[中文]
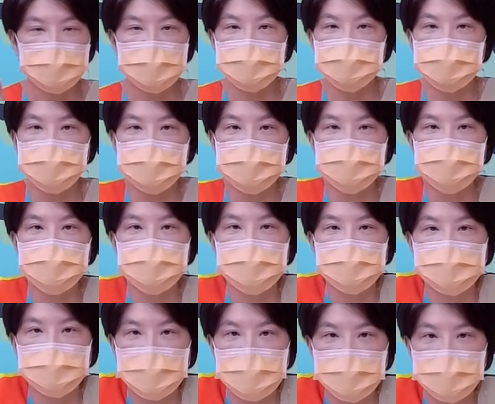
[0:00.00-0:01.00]
的制作
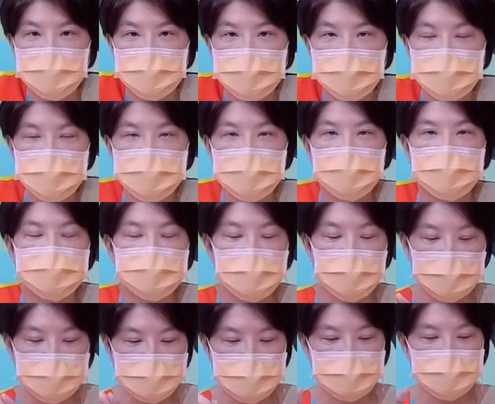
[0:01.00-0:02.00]
费有多少？
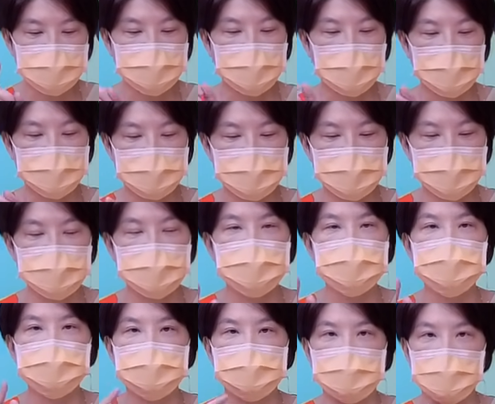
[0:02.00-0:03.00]
它其实花了七
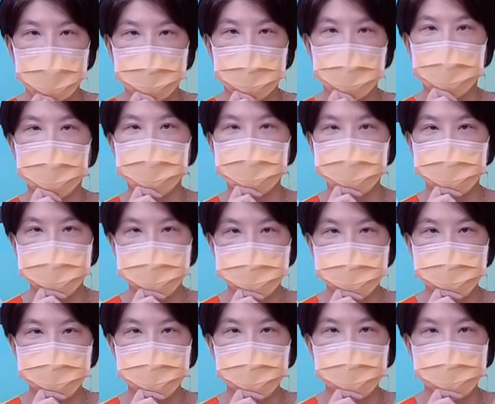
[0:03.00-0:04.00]
亿的美元来做制
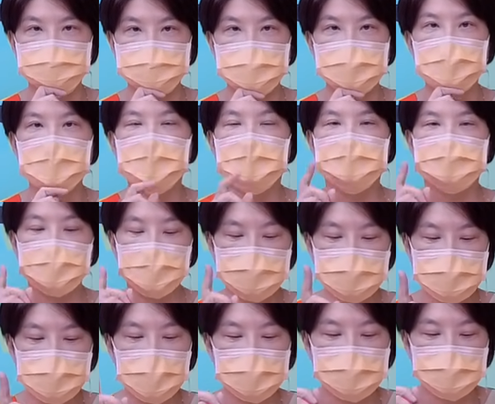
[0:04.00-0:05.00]
作费，但
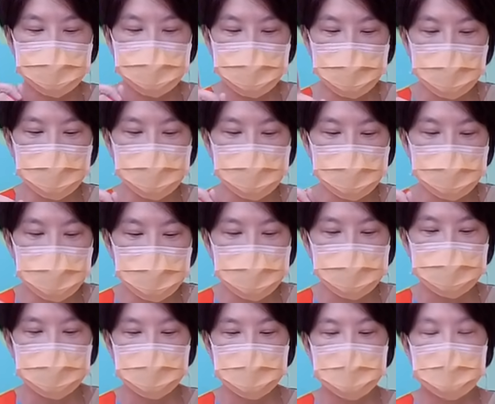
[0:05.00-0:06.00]
是它的用
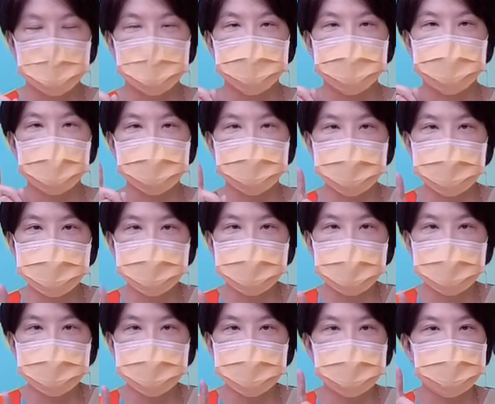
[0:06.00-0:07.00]
户。在第
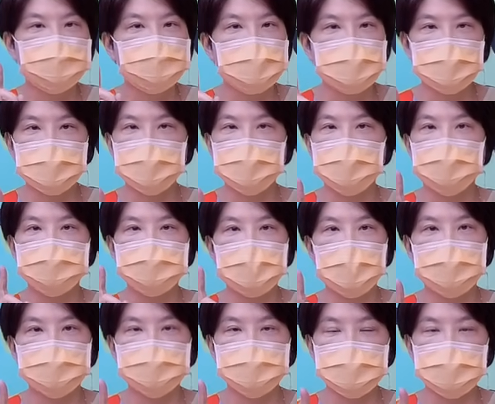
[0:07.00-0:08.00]
三季不得了，
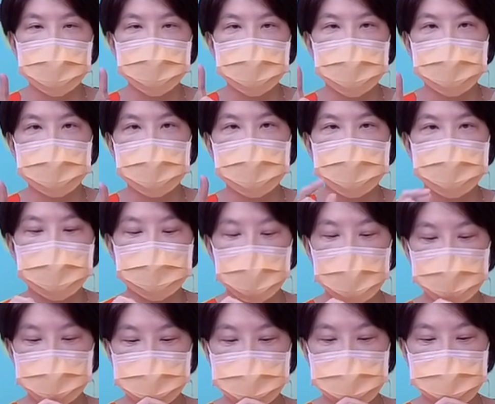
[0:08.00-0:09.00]
大幅成长到三百
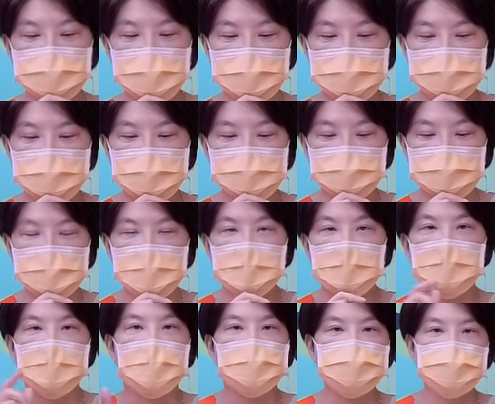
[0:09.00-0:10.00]
五十万人。
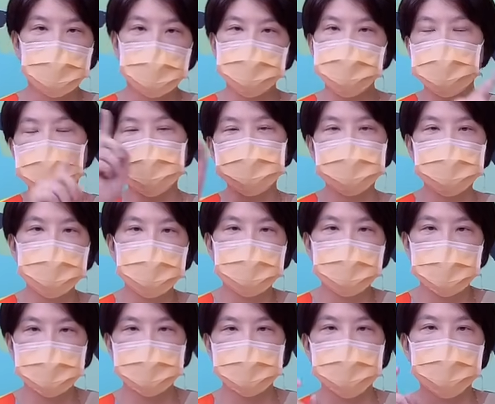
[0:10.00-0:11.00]
它全球付
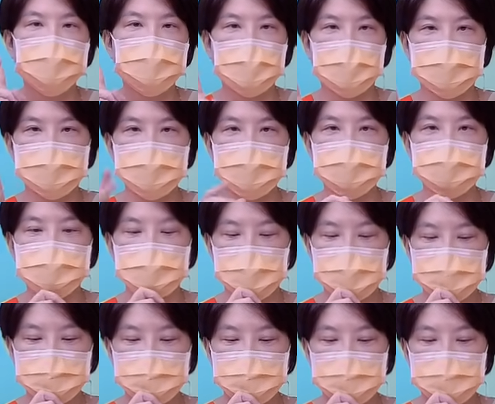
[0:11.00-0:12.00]
费的有两亿人，